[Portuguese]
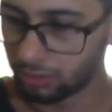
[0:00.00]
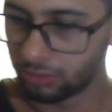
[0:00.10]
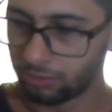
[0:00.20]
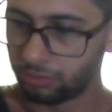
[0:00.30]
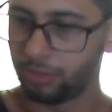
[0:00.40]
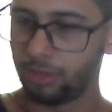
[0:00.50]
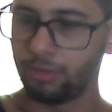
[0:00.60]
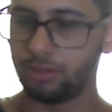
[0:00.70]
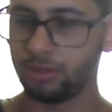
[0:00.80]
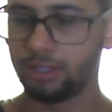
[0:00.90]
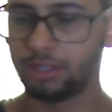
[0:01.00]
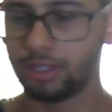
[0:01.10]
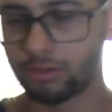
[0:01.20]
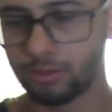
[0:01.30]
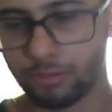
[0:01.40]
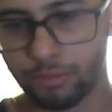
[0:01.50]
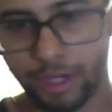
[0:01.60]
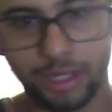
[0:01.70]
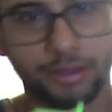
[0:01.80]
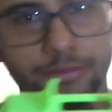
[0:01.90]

O primeiro item que eu comprei